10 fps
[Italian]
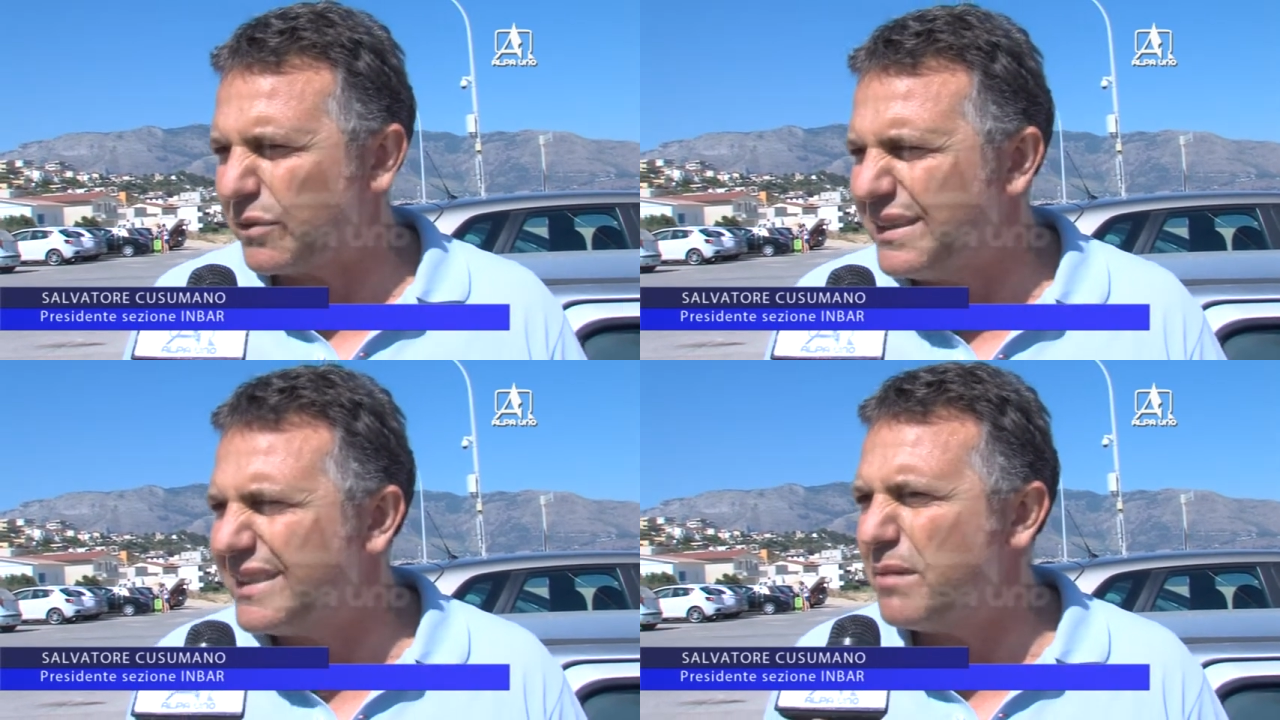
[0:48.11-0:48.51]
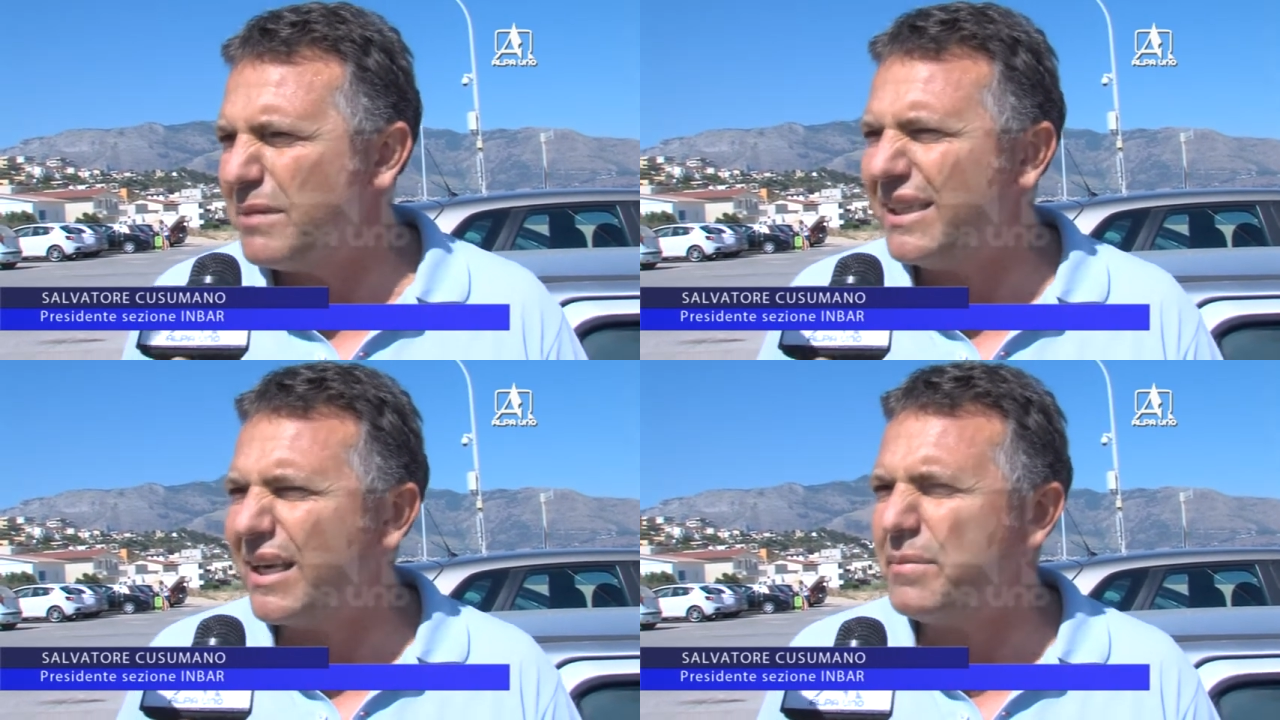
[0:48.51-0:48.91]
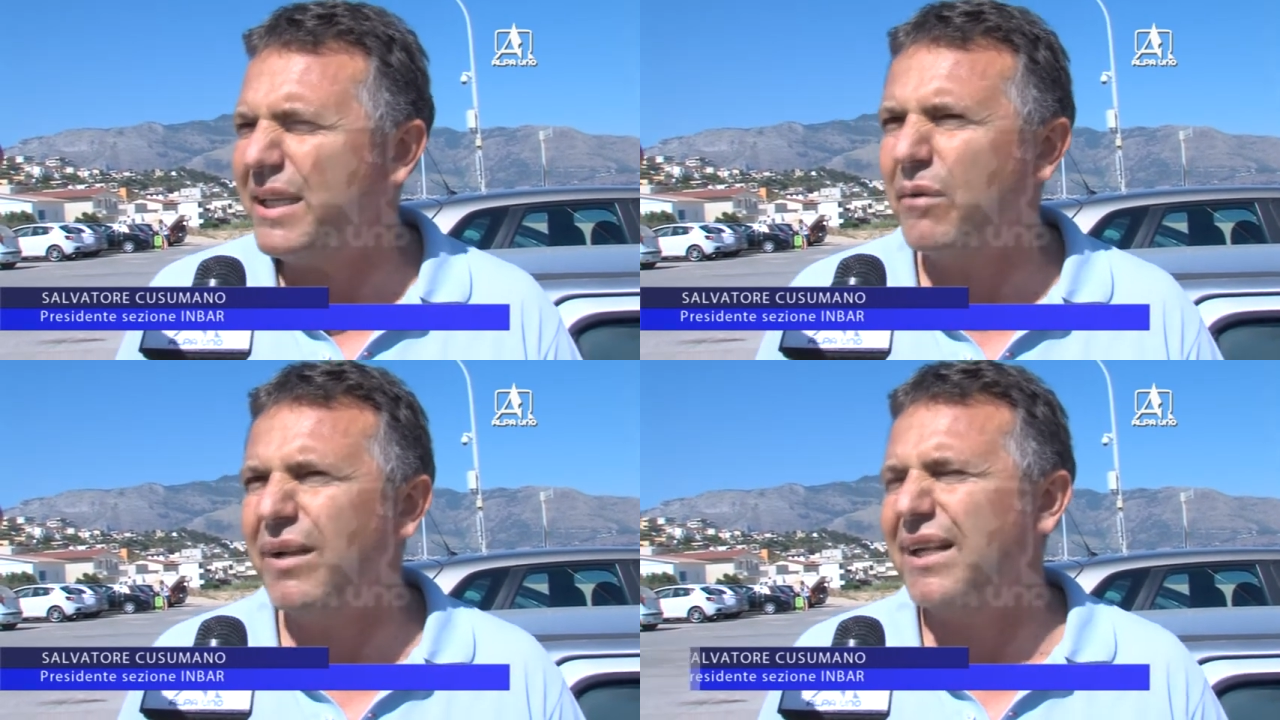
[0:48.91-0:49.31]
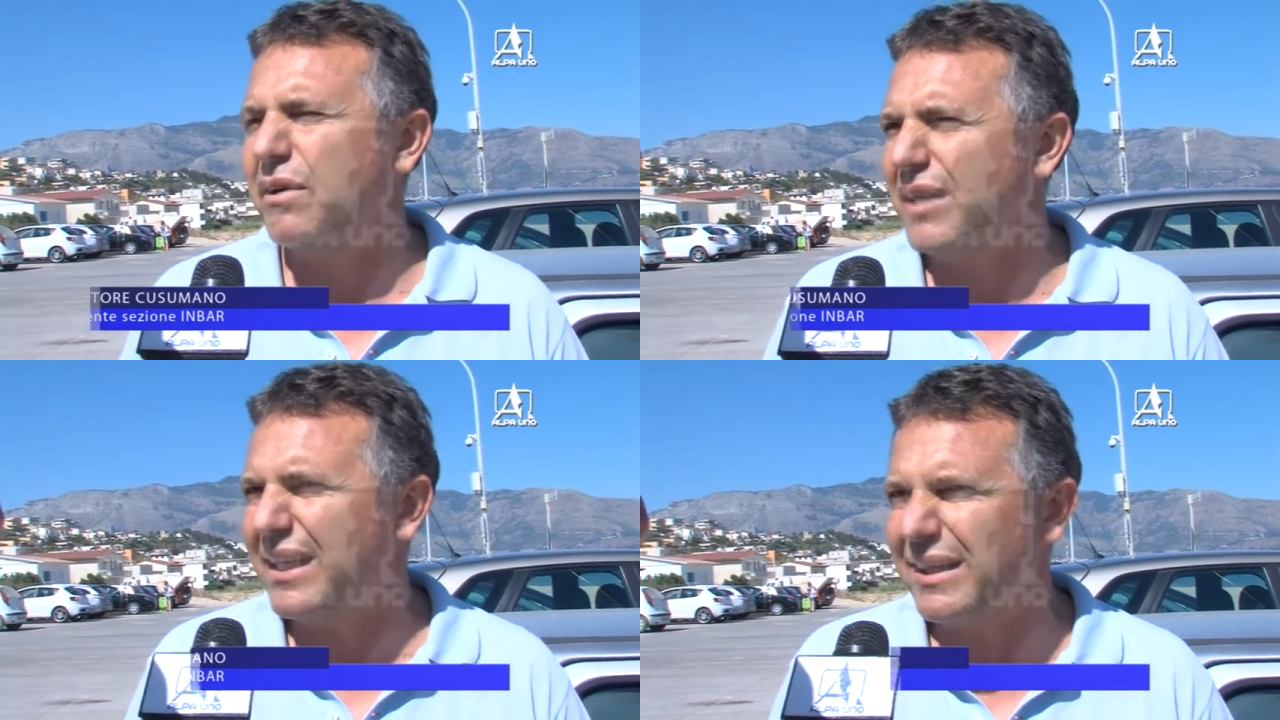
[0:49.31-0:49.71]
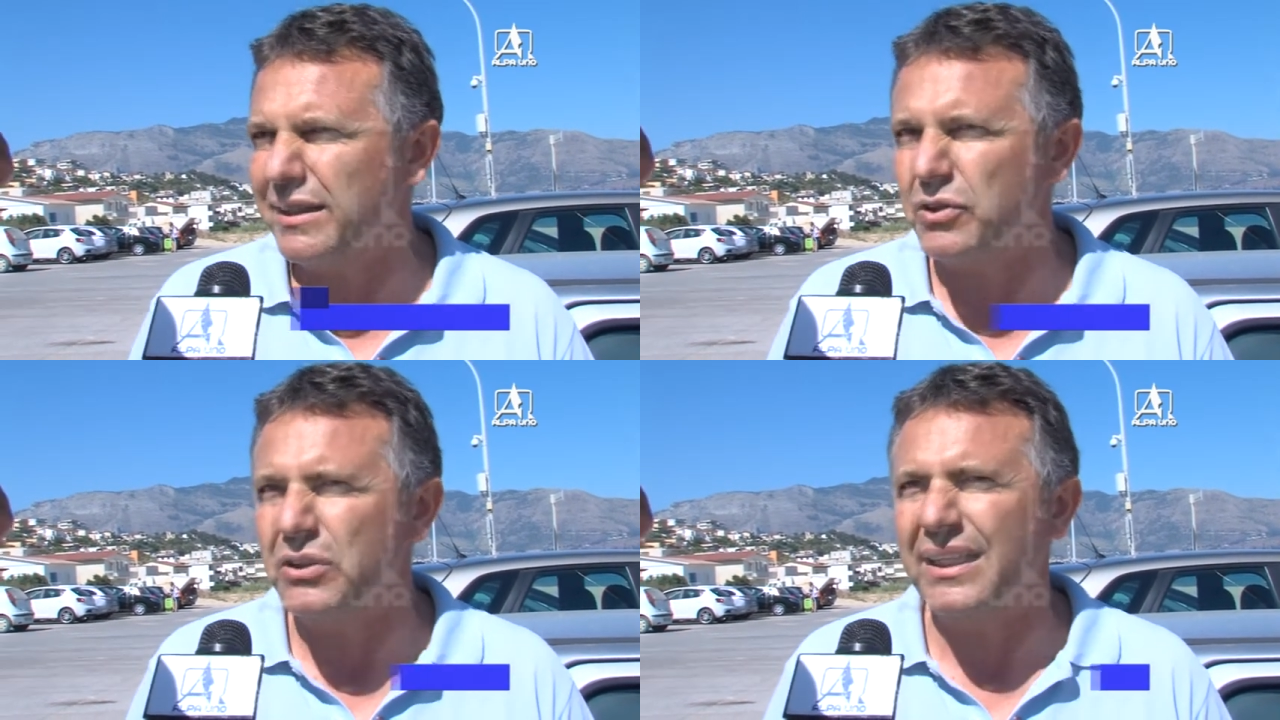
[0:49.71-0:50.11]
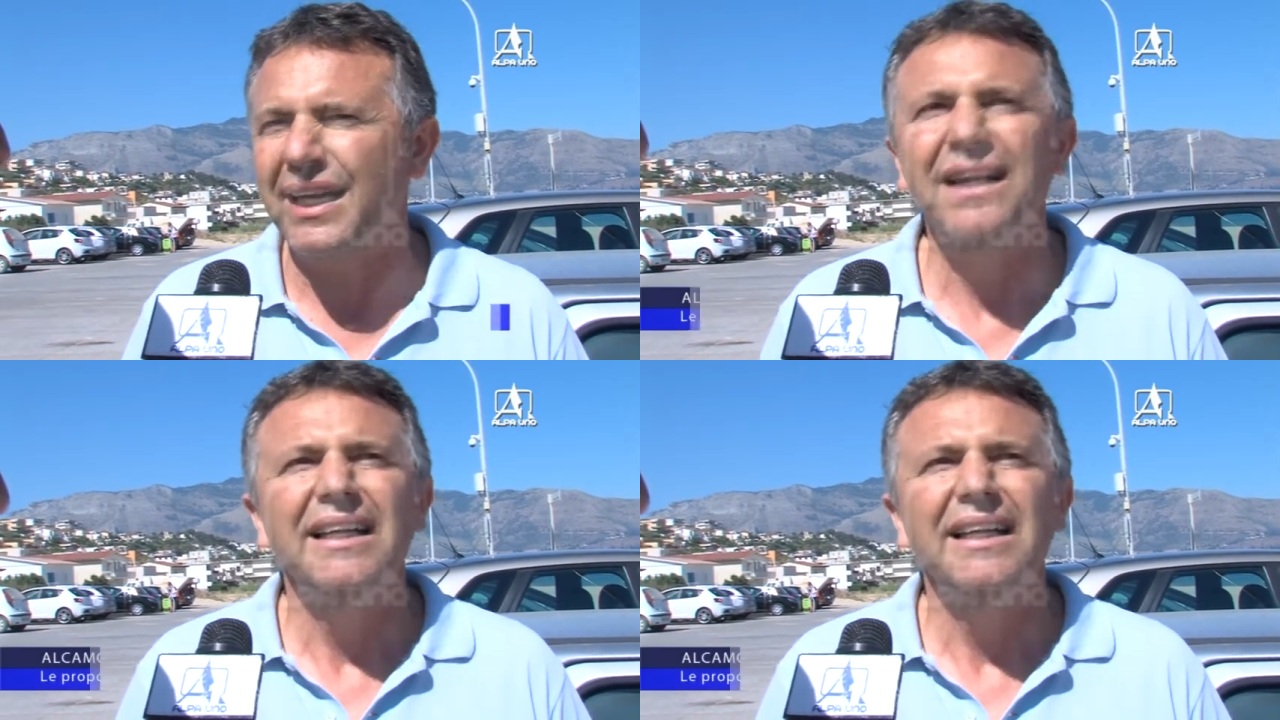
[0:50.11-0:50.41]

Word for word: insieme di capire quali erano le criticità.